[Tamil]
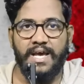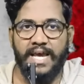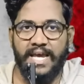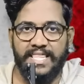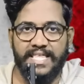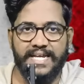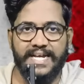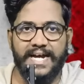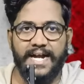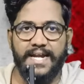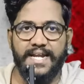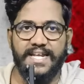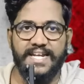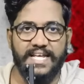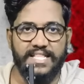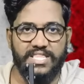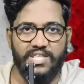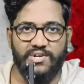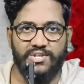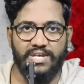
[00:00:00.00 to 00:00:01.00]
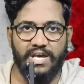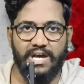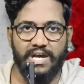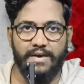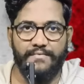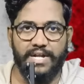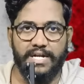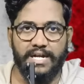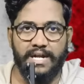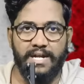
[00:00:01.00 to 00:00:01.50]
இதை காண்டி நெத்தன்யாக
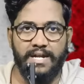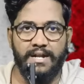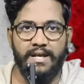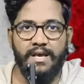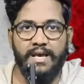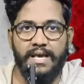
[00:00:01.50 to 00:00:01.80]
அவர்கள்